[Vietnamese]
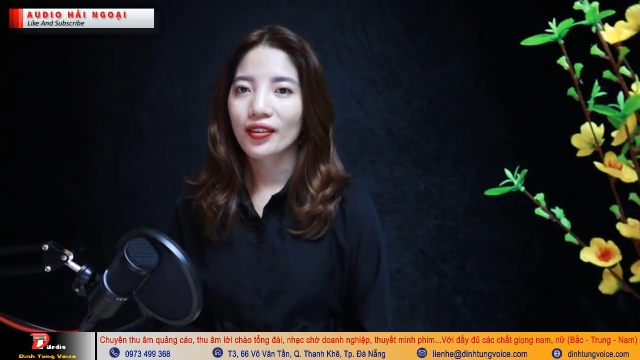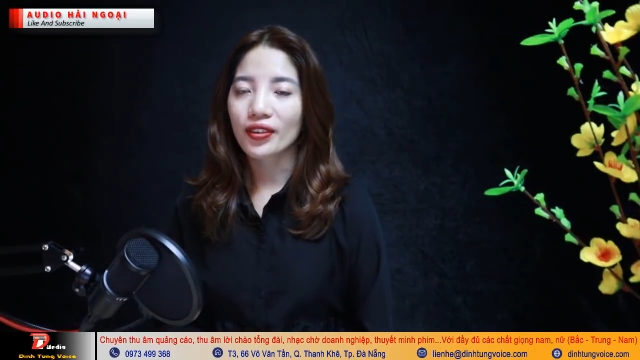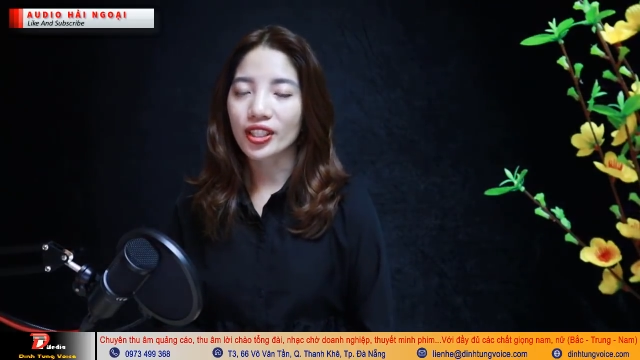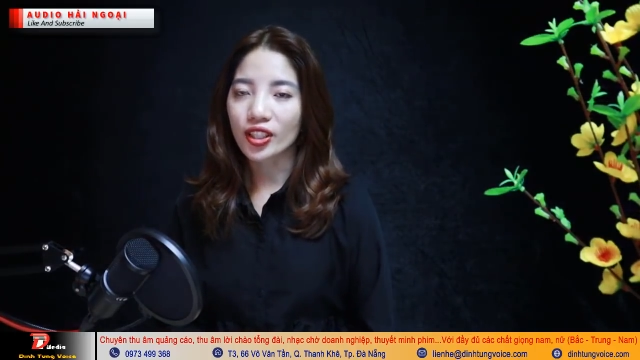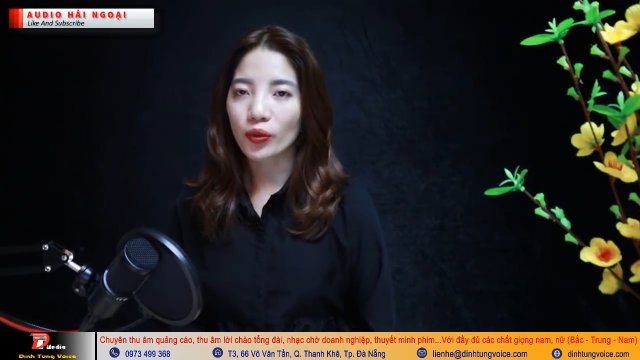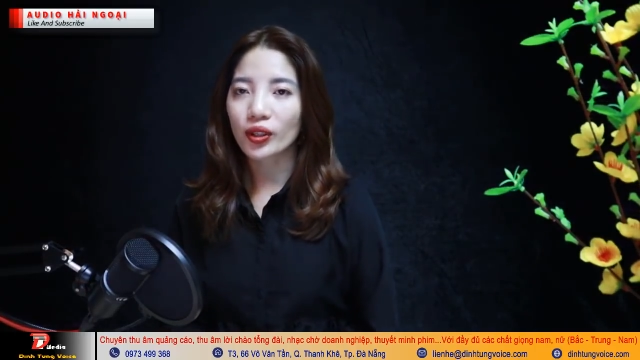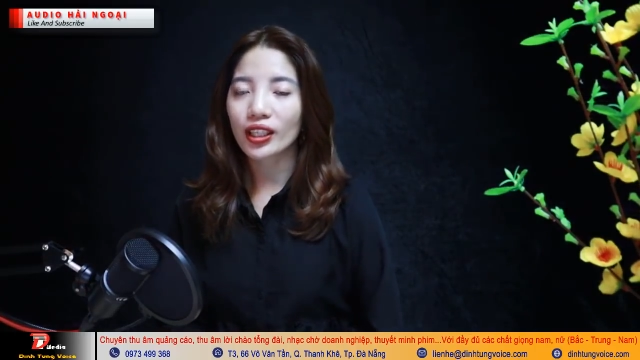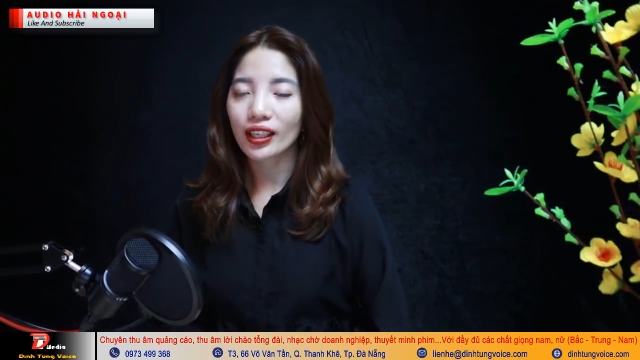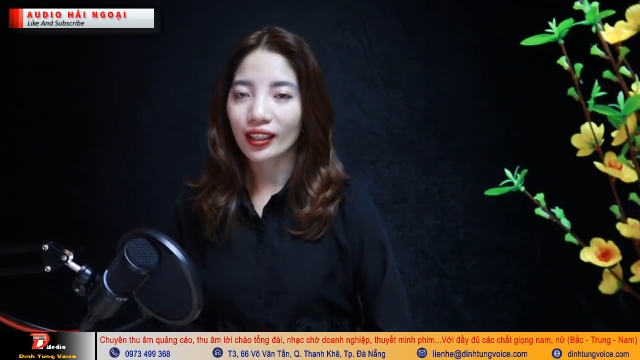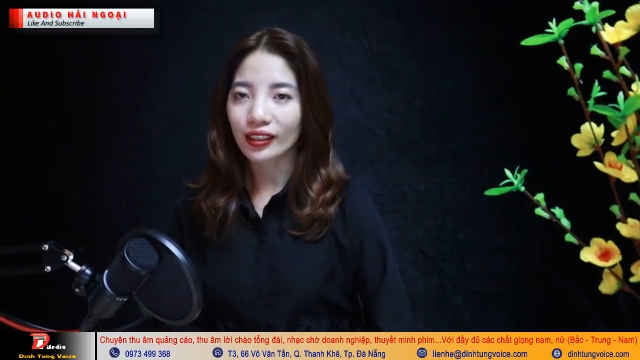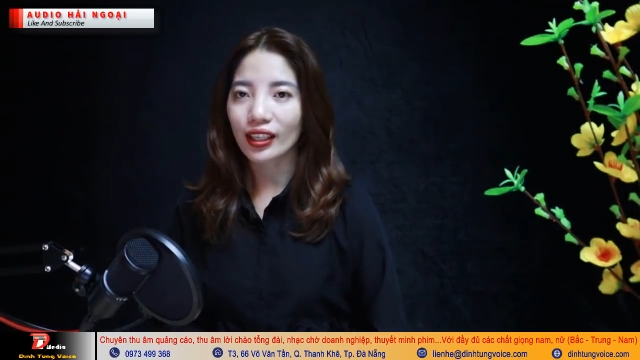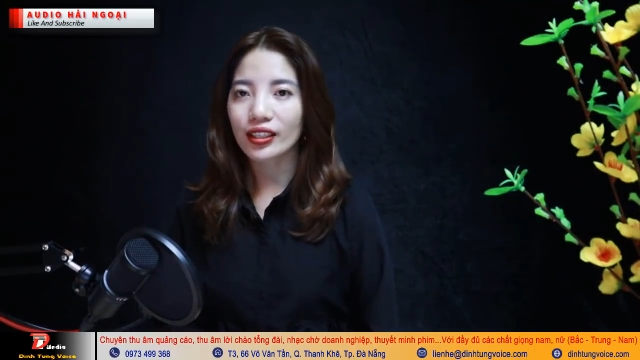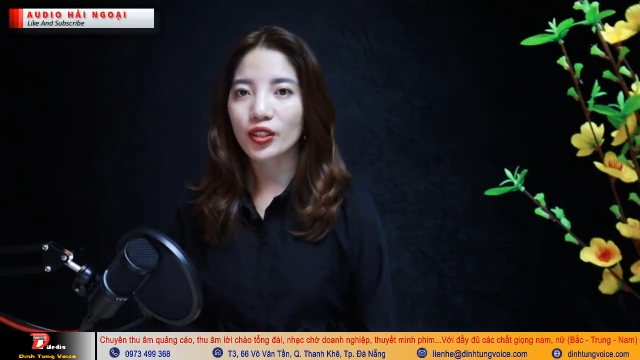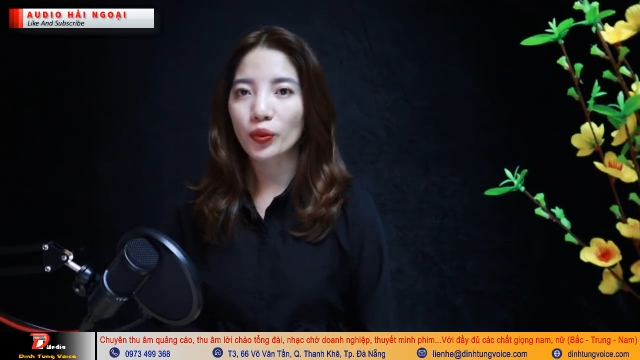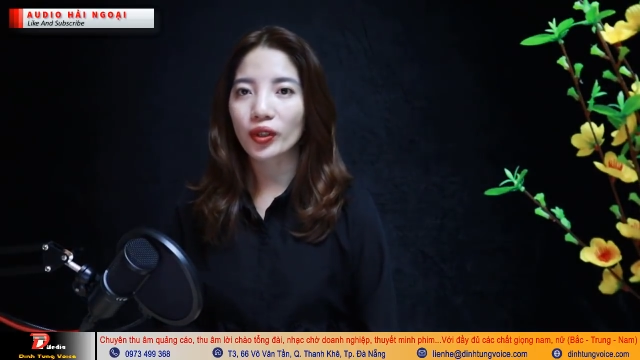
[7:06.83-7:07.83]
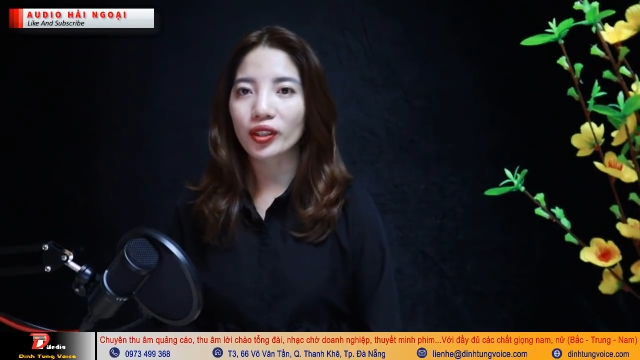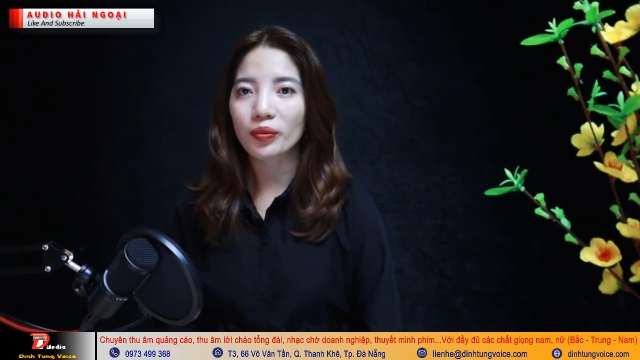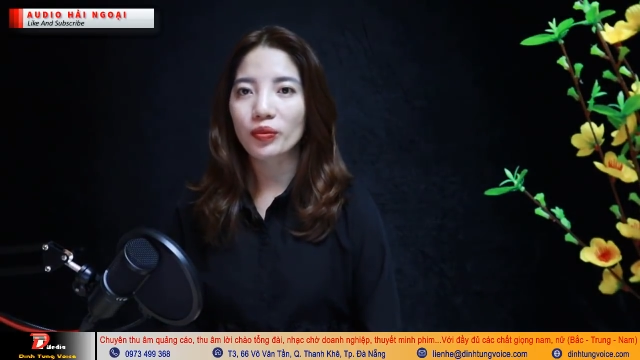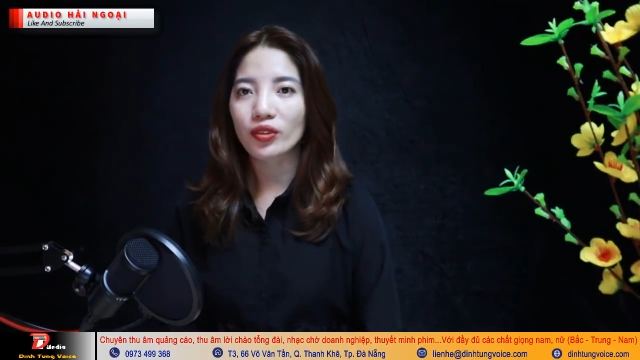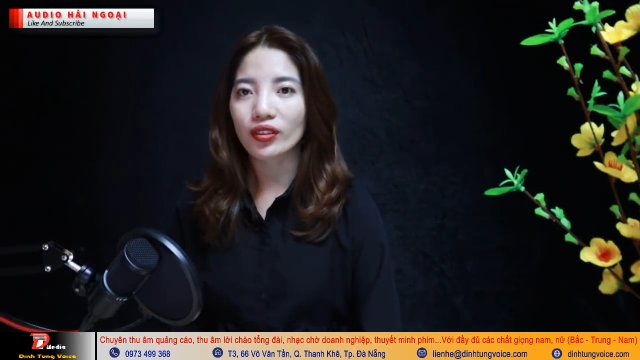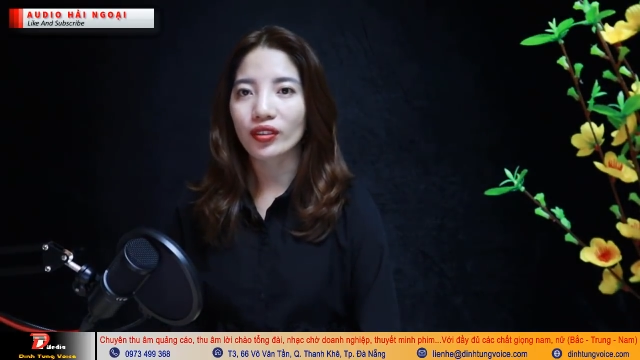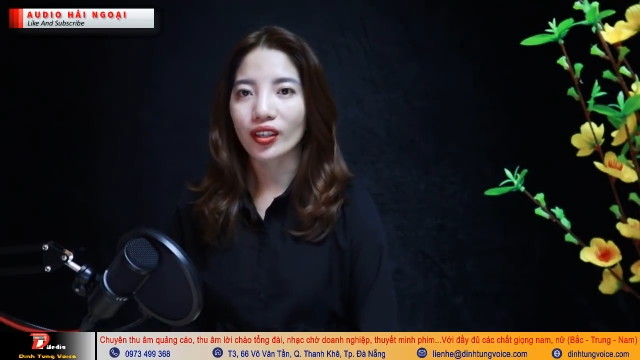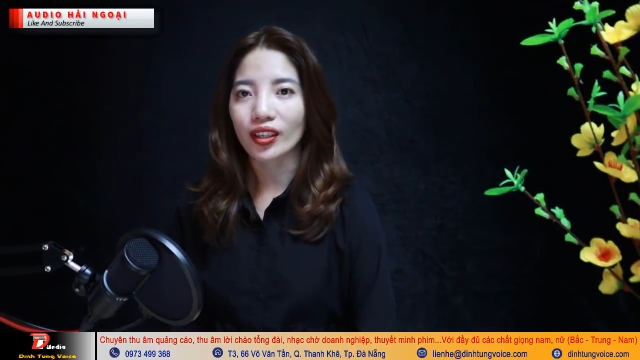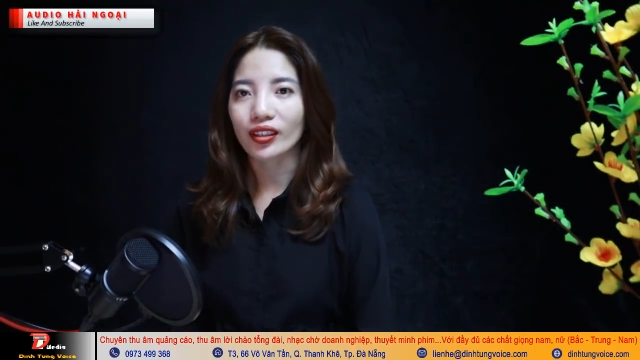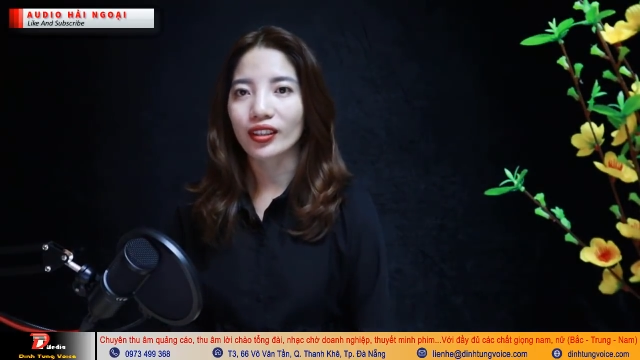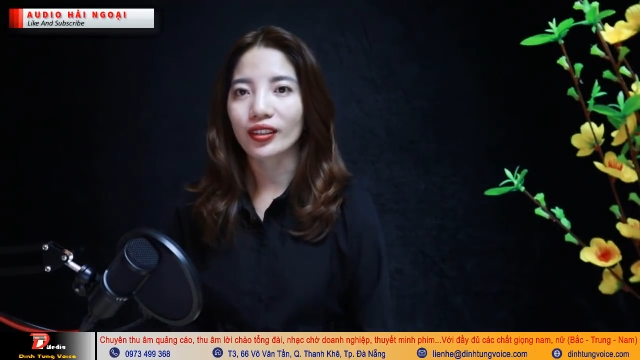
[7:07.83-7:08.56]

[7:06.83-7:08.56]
Và sau khi lắng nghe xong cái tâm sự này